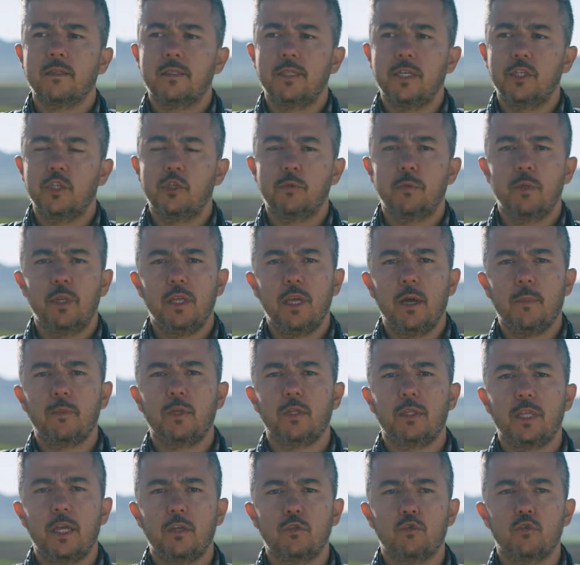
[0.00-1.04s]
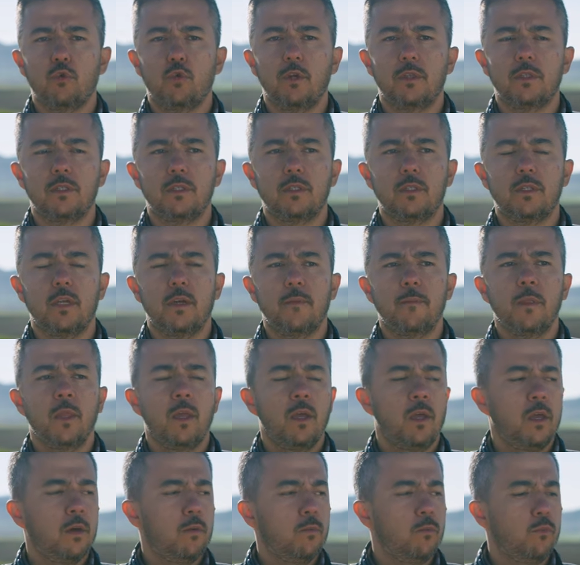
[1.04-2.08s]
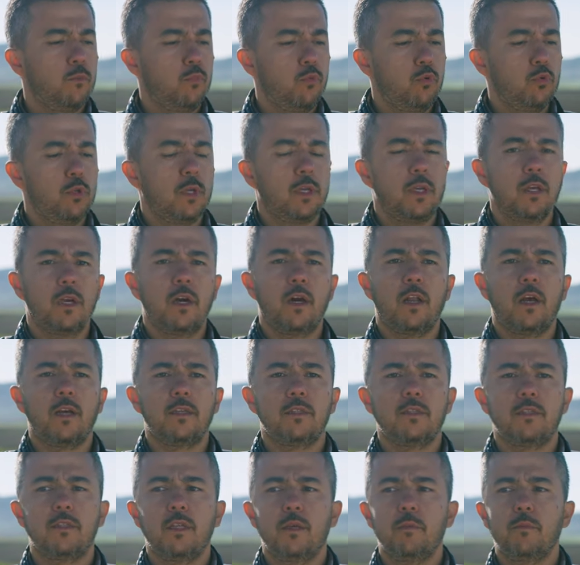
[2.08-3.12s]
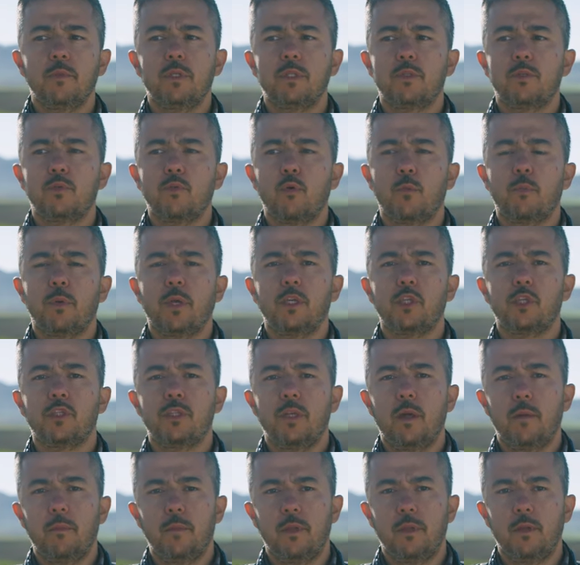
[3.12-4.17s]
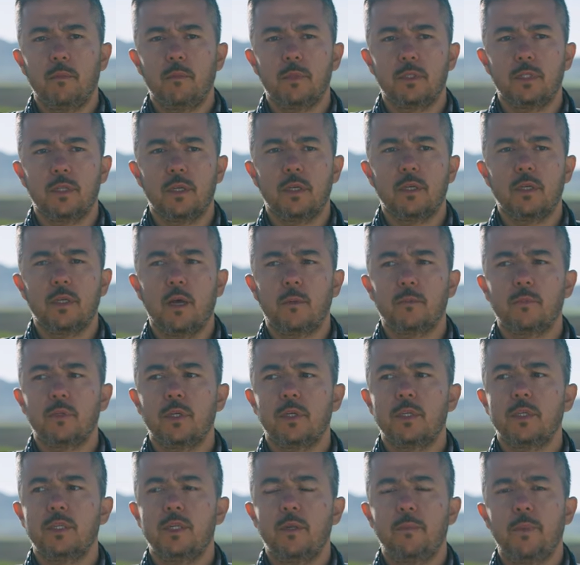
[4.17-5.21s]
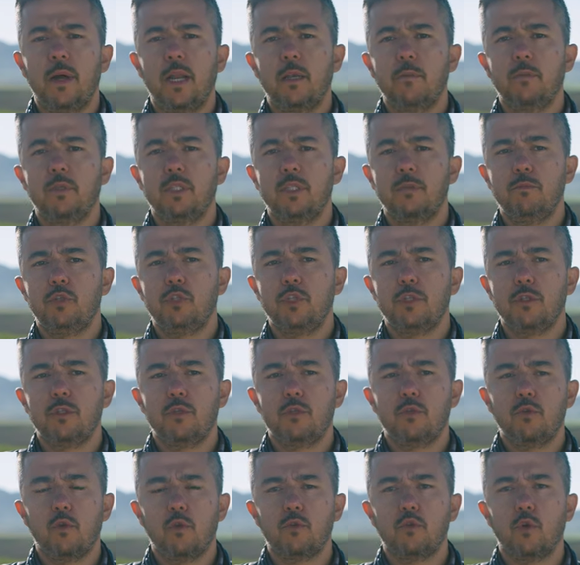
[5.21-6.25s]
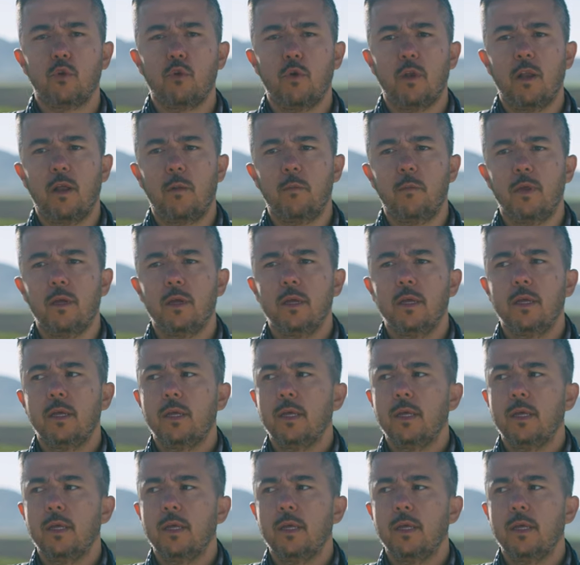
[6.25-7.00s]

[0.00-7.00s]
seçimini yaptıktan sonrasında buradaki arazide biz toprak işlemlerimizi yaptık. Ripel bizim için çok çok önemli.